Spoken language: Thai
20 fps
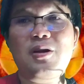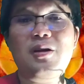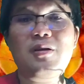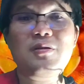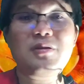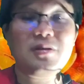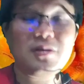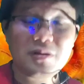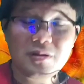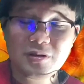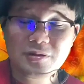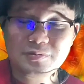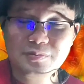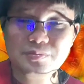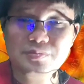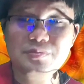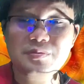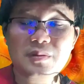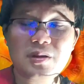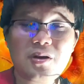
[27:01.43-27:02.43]
ค่อย
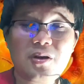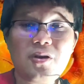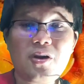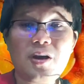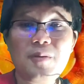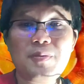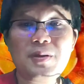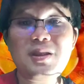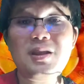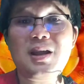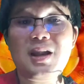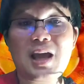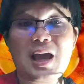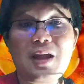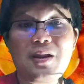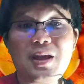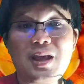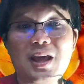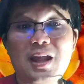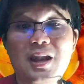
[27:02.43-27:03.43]
ค่อยพิจารณา
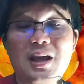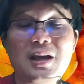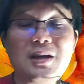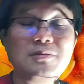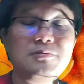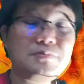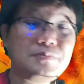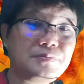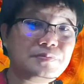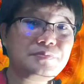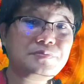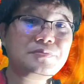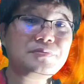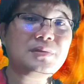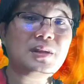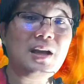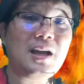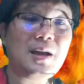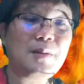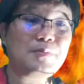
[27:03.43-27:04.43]
ด้วยกันนะ
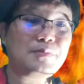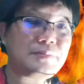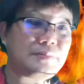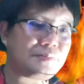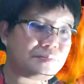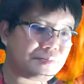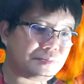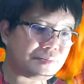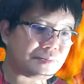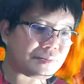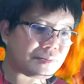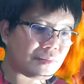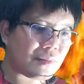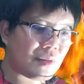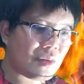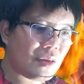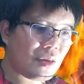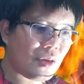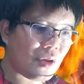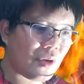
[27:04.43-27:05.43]
นะครับ
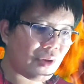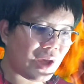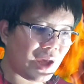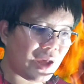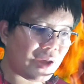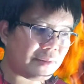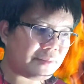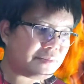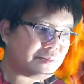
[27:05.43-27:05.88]
โอเค